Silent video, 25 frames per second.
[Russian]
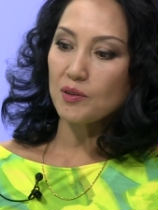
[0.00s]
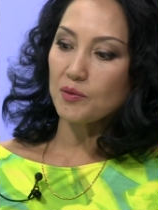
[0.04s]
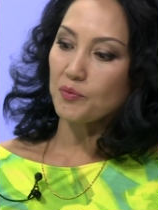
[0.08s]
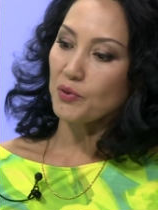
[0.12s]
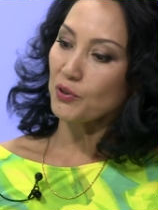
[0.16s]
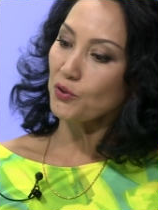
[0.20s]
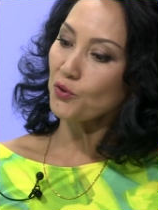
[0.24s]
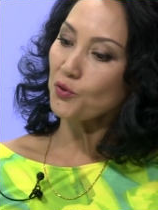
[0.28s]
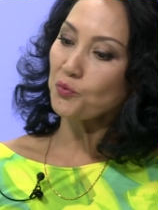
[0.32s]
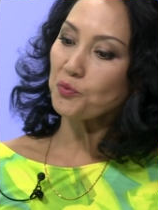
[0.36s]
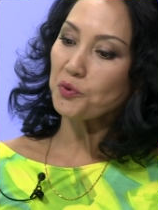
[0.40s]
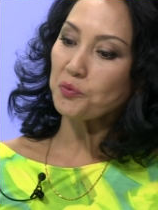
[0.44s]

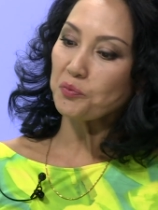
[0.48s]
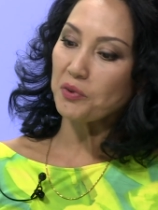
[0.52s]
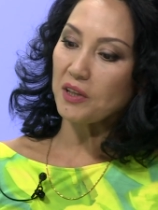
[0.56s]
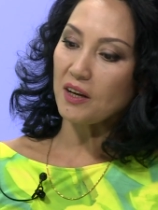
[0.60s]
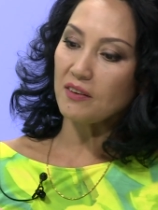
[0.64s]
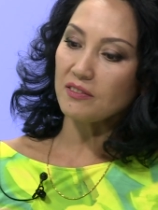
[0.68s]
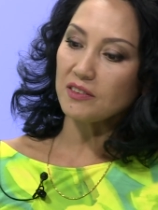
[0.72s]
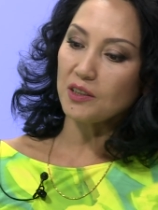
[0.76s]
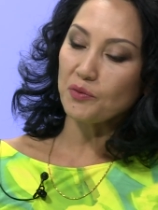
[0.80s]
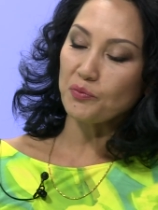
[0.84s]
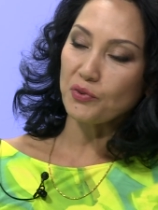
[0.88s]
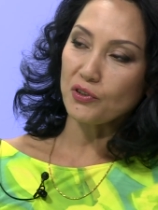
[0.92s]
Потом мы
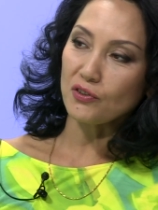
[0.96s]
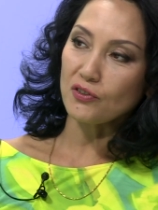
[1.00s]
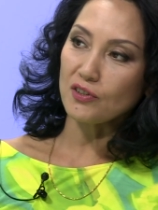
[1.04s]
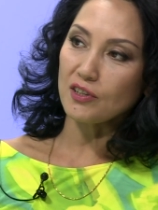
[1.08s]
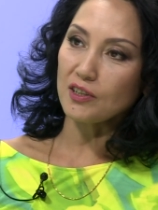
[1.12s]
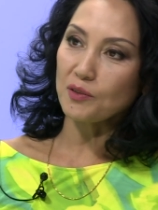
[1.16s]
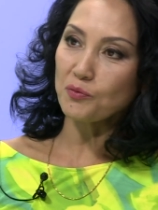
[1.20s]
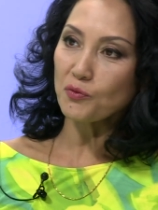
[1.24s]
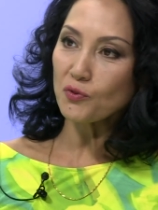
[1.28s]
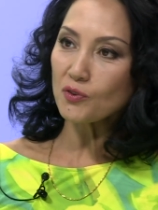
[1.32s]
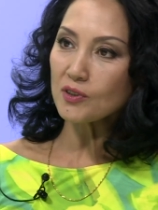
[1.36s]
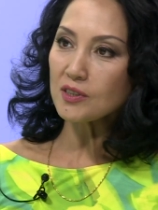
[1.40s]
плавно
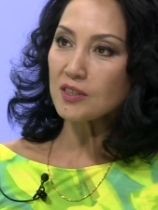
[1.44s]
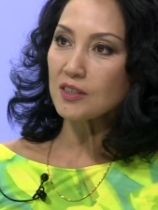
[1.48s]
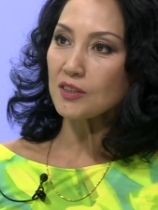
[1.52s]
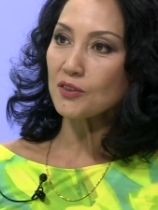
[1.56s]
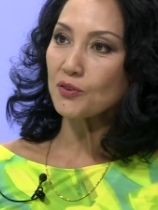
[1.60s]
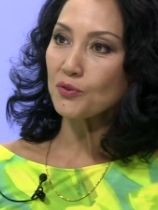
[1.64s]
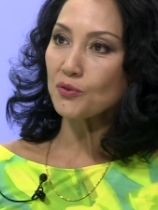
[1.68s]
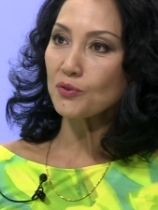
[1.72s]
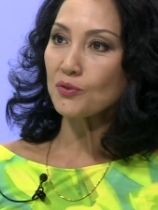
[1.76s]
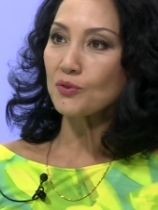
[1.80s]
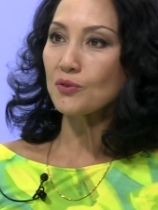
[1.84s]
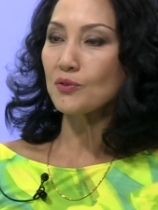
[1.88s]
перешли к
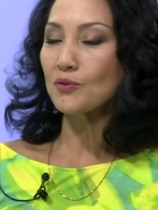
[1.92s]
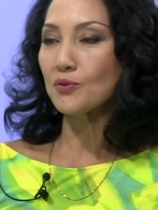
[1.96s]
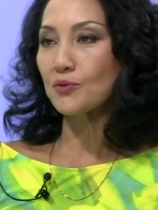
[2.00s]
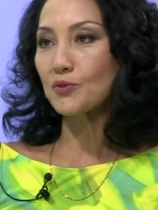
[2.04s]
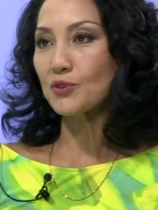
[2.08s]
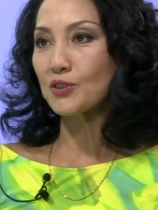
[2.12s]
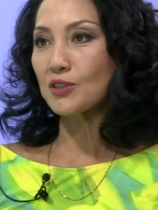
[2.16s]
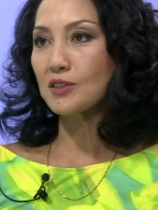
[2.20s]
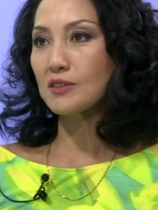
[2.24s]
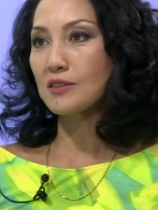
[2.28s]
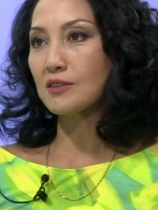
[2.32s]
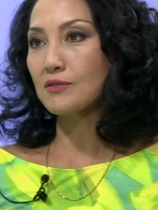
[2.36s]
Моцарту,
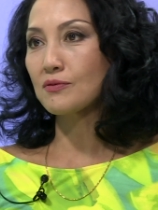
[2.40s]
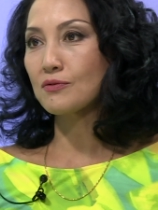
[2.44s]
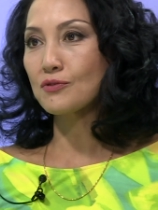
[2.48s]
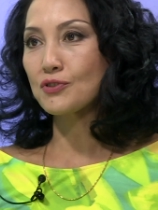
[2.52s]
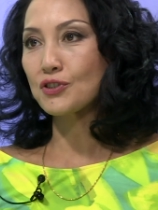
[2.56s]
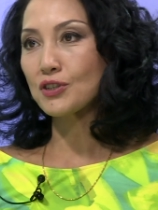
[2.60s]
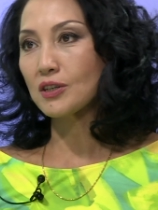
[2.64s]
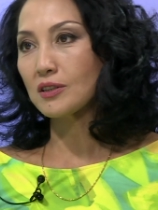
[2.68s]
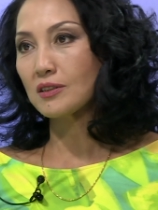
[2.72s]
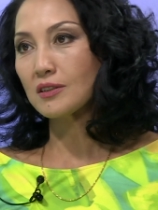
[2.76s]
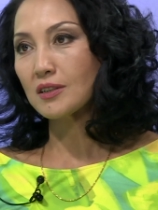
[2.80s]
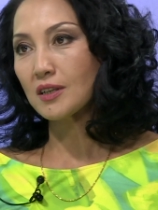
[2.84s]
уже
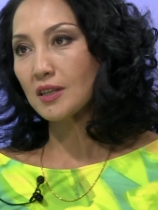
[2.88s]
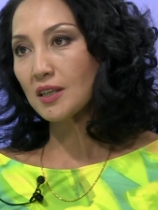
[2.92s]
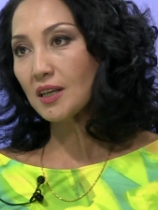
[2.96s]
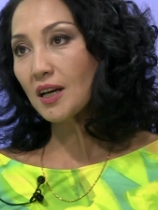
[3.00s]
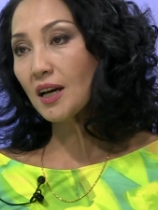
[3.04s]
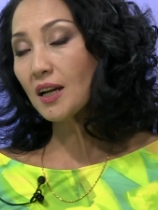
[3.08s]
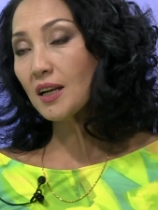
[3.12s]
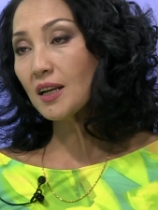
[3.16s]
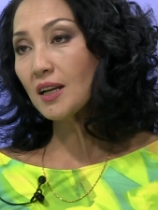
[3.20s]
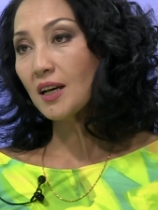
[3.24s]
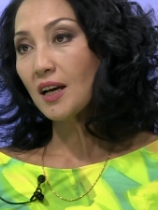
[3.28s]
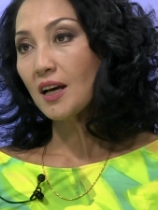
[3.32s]
зазвучал
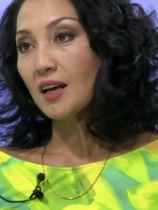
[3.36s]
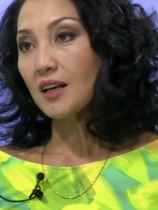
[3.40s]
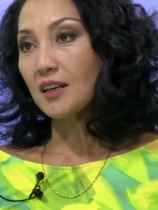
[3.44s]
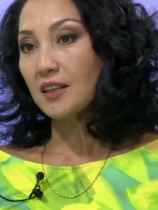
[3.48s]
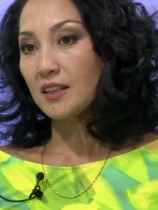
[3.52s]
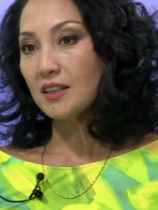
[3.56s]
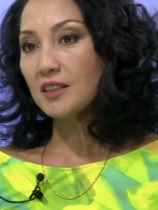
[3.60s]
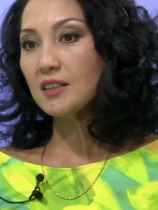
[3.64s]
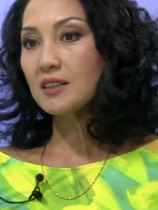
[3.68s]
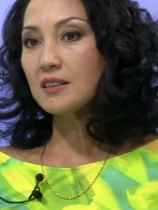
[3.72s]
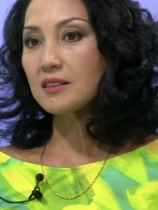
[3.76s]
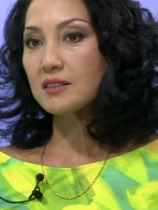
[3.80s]
рояль,
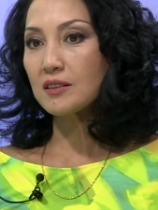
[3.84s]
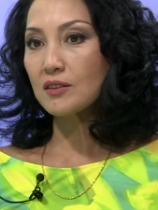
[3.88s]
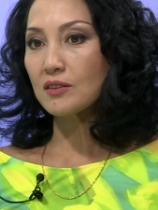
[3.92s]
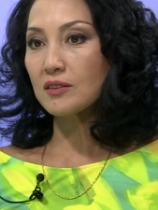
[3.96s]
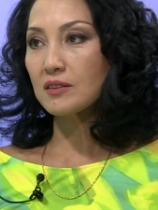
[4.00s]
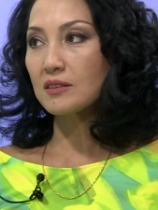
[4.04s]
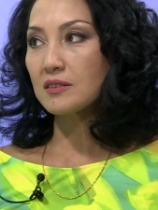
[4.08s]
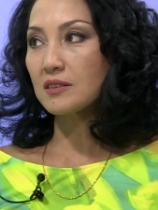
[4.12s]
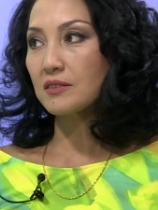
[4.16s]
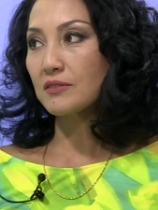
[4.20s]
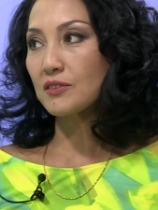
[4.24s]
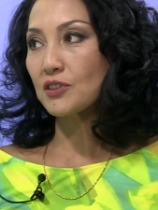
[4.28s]
и
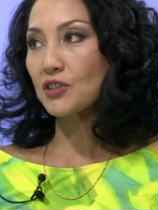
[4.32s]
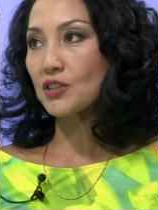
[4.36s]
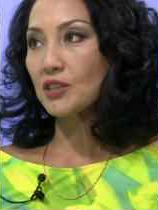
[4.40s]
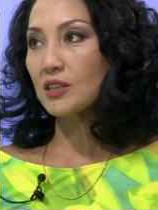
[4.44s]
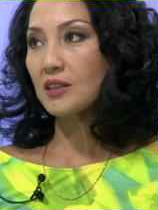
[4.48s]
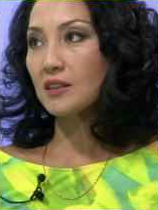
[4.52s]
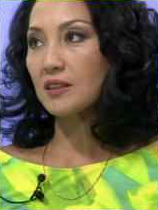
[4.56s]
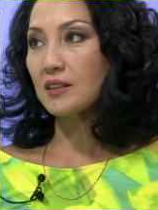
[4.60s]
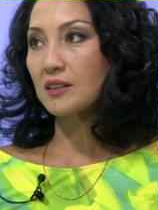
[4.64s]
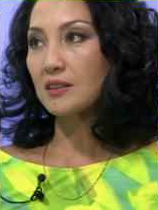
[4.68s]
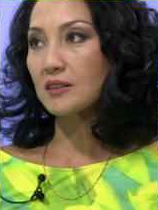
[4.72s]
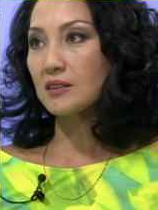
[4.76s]

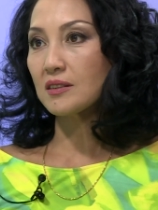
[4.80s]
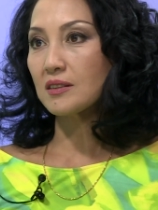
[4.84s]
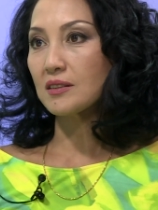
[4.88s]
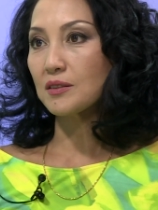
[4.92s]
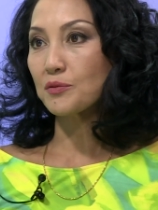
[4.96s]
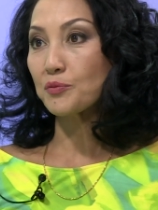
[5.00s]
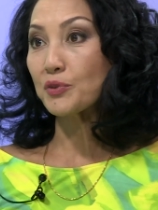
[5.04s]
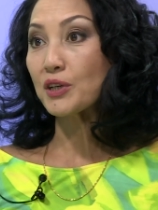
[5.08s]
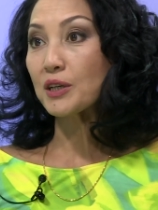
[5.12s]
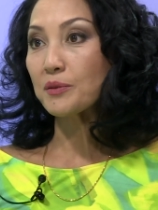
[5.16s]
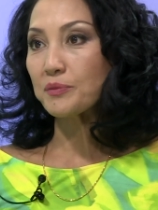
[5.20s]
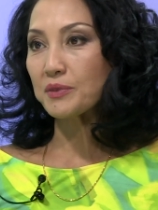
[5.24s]
завершили
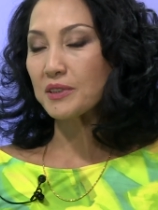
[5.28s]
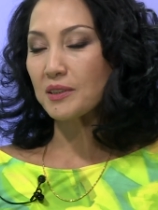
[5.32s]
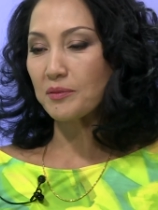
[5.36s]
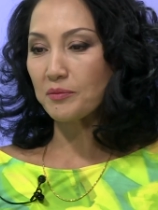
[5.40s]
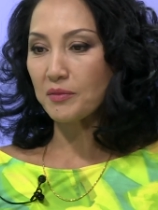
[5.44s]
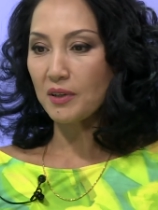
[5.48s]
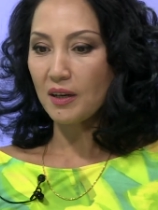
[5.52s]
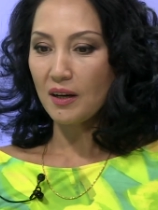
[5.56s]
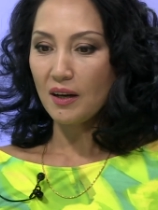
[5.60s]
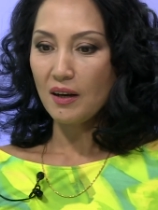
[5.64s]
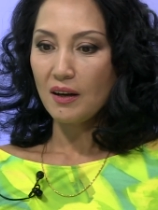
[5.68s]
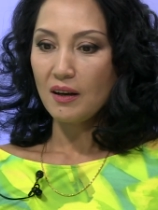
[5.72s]

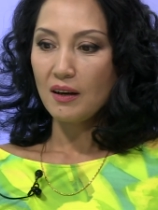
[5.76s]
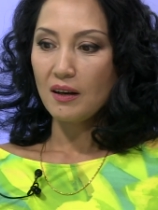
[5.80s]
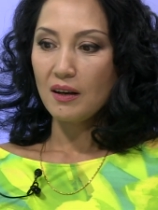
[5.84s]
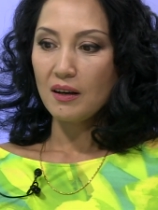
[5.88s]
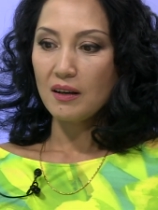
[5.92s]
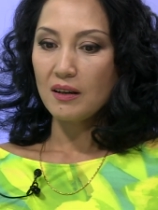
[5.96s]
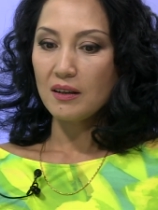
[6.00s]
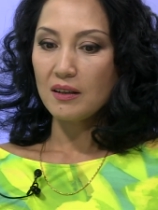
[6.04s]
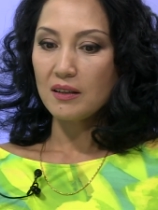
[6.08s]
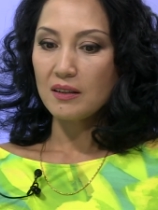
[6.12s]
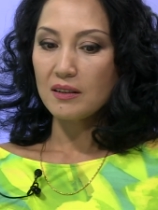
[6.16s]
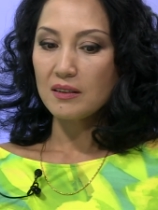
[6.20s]
Брамсом.
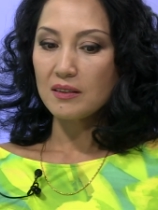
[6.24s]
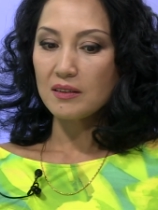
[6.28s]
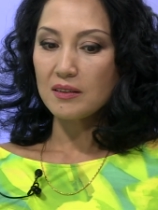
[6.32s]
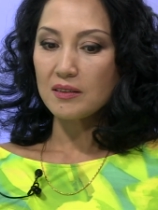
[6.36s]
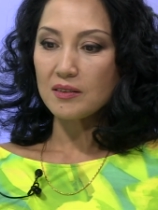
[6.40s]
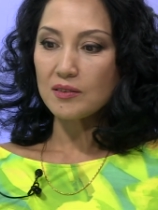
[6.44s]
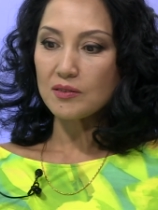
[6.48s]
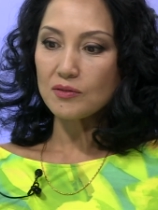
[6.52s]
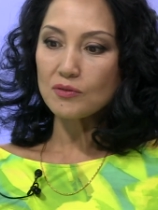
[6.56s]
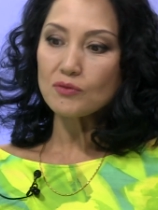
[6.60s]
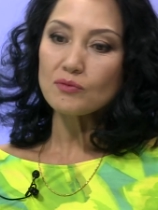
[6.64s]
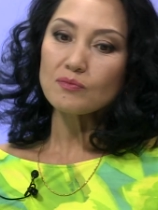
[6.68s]
А,
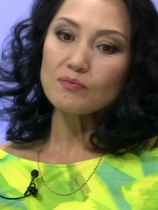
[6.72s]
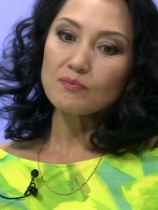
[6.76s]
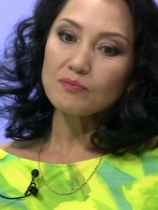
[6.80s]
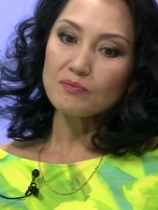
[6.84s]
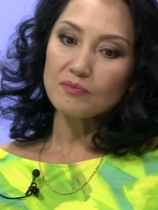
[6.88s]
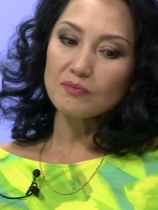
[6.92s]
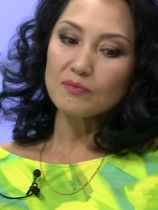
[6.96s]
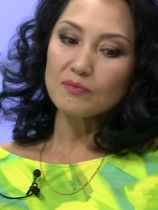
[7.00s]
ну,